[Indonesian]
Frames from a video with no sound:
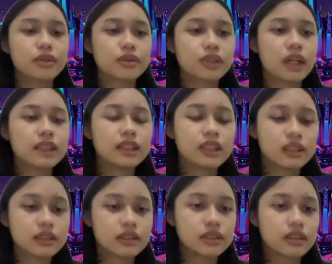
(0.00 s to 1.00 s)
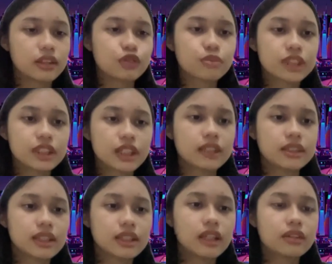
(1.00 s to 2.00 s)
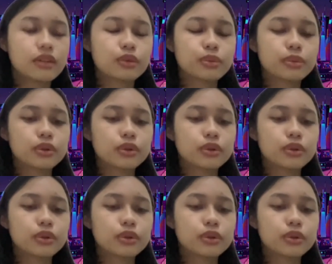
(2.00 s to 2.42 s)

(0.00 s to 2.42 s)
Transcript: Nggak hanya asumsi aja ataupun